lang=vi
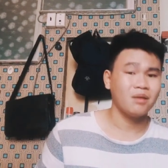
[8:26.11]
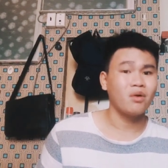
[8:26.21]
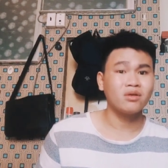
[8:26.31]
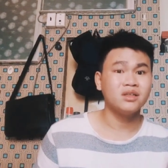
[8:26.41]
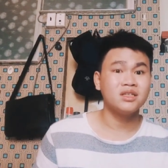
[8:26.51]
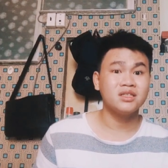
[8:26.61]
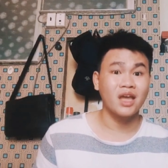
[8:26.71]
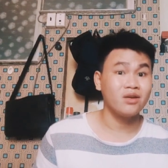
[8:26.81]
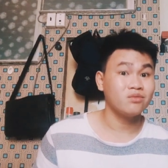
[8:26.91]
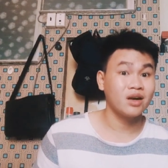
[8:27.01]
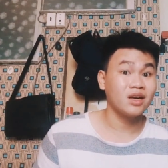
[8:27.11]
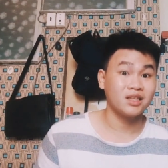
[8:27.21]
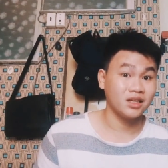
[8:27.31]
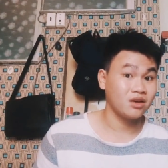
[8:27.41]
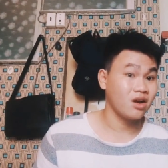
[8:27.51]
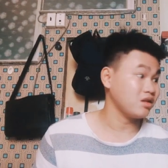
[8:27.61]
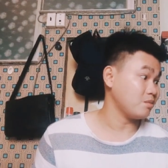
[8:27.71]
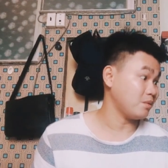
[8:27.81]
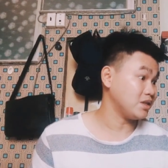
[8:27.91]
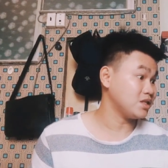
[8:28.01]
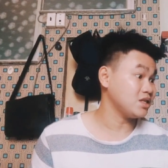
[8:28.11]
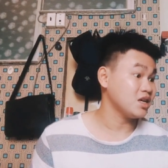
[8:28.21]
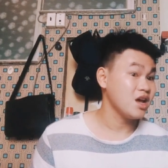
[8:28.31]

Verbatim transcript: Và một người chia sẻ cũng vẫn là chuyện đó, nhưng mà bạn chia,